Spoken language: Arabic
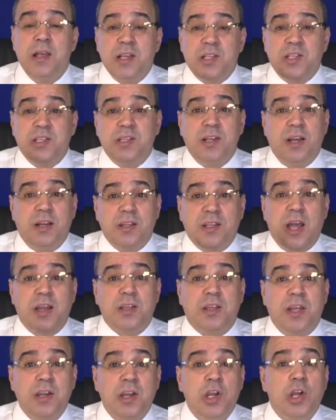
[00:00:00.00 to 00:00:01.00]

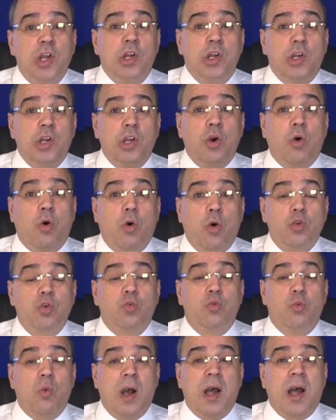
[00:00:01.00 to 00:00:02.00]
استعدادا
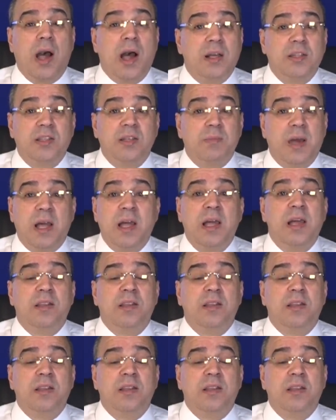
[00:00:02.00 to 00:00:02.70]
لخطوة قادمة